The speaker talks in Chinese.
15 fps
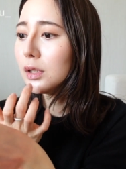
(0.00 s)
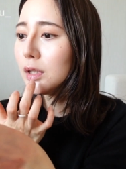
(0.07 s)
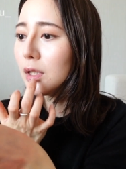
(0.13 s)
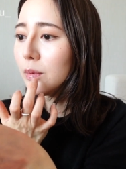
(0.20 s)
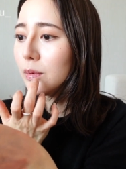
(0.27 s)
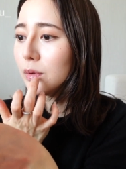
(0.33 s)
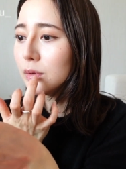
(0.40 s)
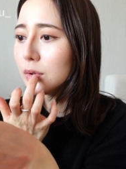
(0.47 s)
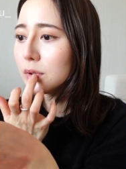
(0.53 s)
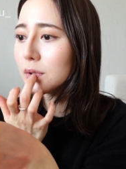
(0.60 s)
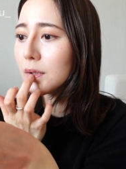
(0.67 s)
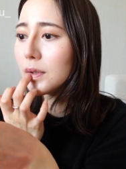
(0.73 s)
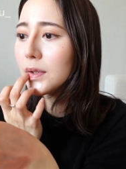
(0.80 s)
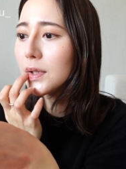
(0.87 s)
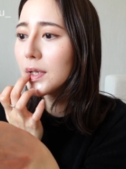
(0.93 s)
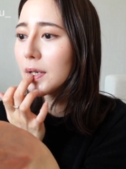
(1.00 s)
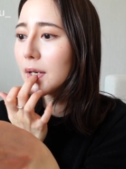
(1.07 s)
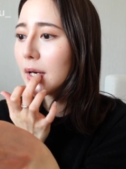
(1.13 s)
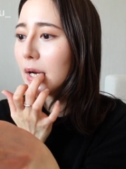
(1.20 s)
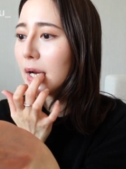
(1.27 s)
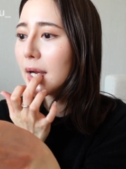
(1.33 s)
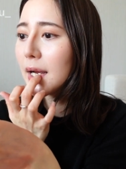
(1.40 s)
那我用手，
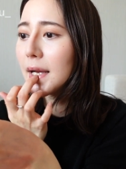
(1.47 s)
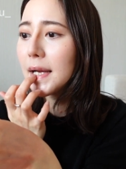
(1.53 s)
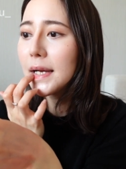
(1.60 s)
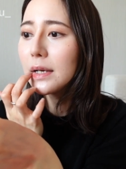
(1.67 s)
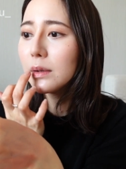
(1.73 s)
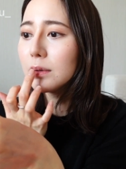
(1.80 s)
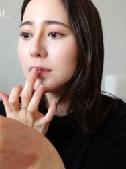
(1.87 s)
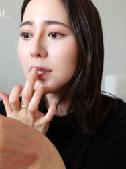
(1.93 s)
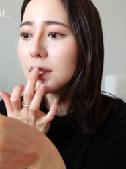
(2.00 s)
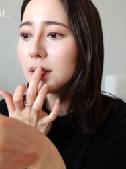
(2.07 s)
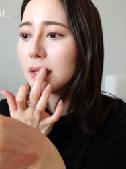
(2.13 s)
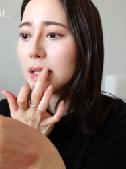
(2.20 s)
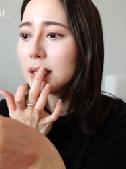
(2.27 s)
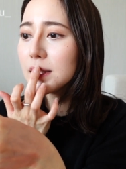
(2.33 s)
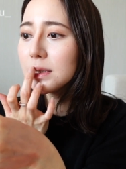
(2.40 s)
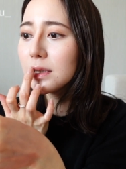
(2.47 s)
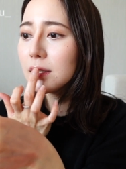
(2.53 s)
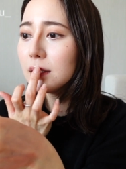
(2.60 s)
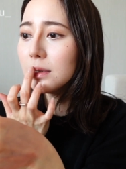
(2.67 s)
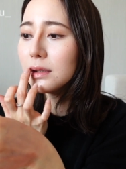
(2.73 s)
我现在只有一层。